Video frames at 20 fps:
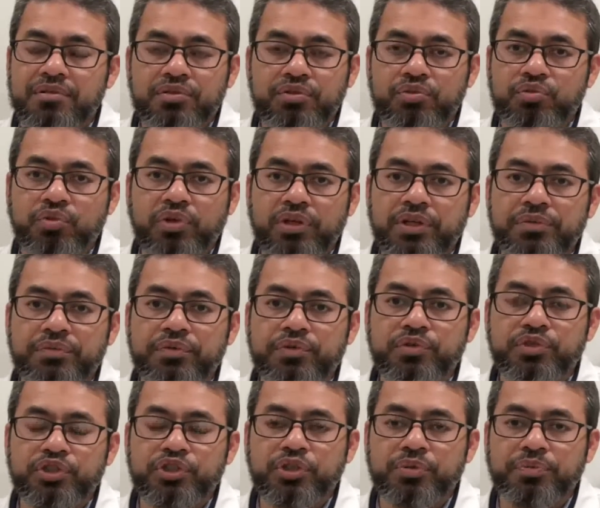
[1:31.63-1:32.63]
টোয়েন্টি ফোর
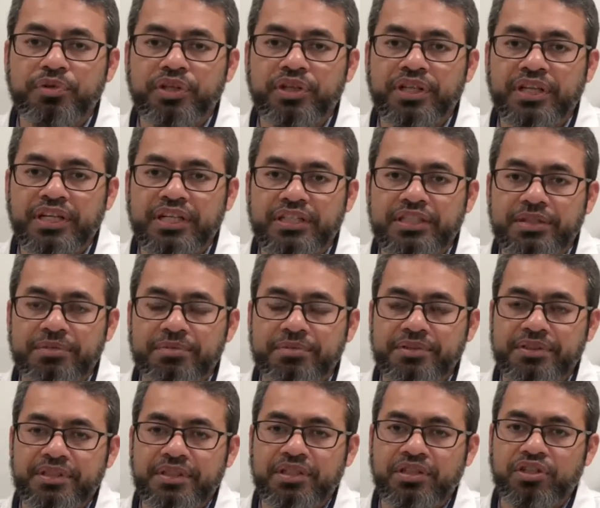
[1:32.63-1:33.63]
উইক্সের পরে দেখা যাবে
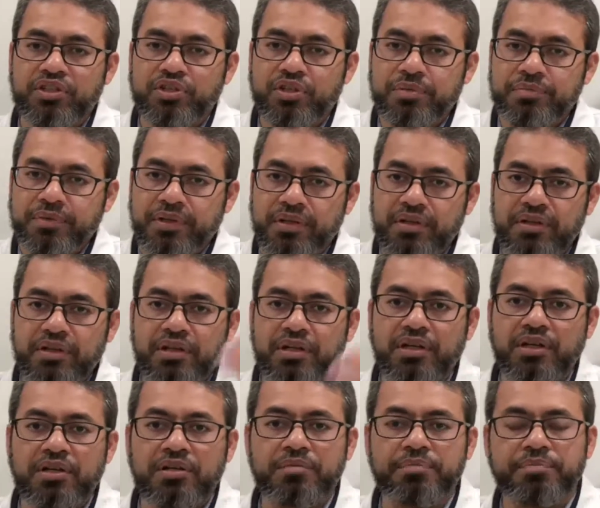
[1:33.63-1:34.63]
যে হয়তো আপনার
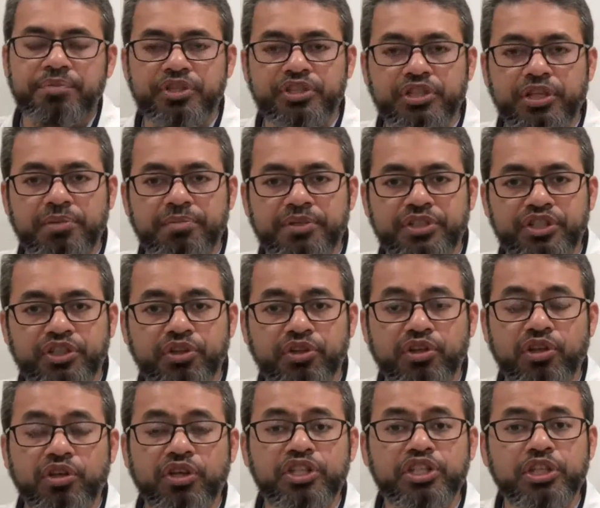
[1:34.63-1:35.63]
প্রেশার বেশি
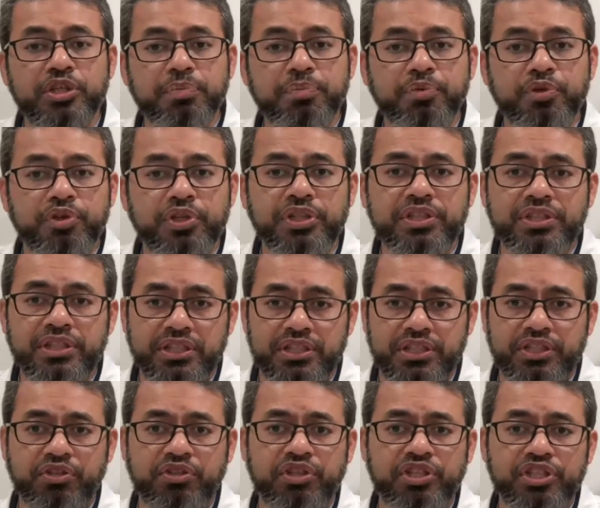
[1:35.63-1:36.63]
এগুলো এর সাথে প্রোটিন যাচ্ছে
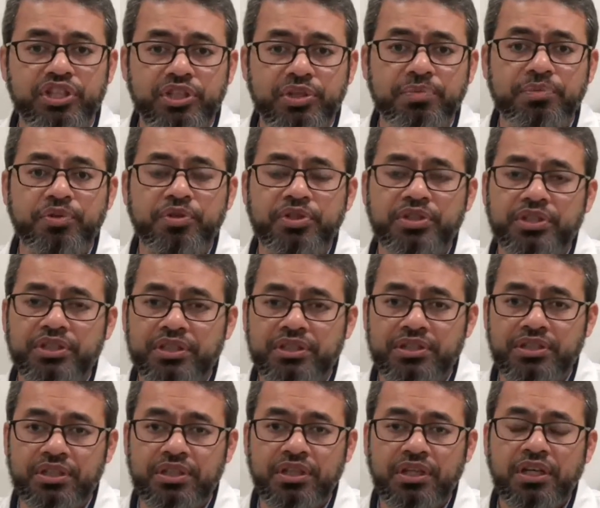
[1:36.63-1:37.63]
ইউরিনের সাথে প্রোটিন
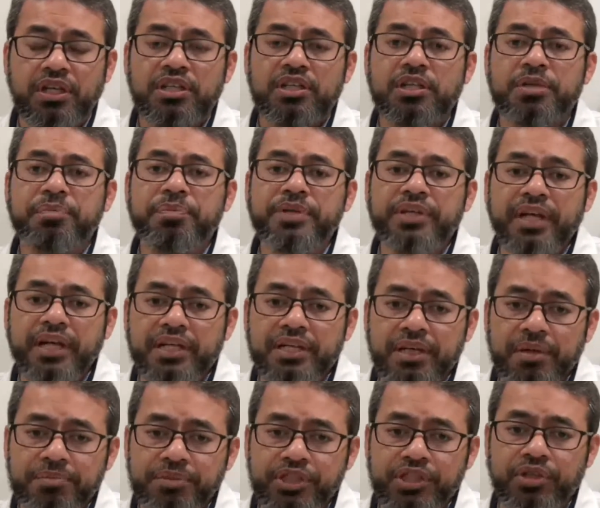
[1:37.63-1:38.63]
যাচ্ছে তাহলে
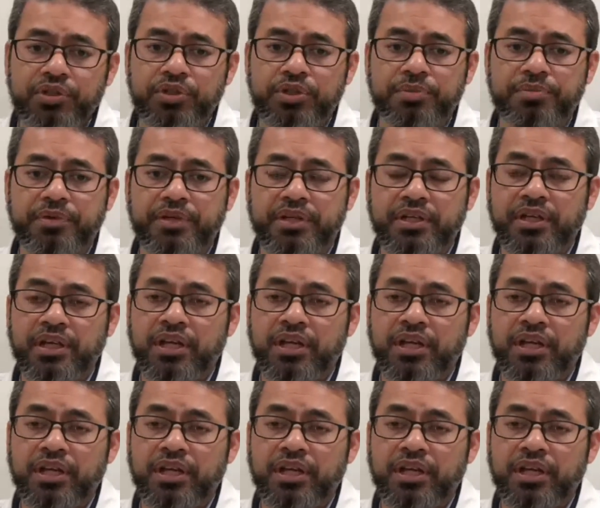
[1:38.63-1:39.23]
প্রিয়াক্রামশিয়া হতে পারে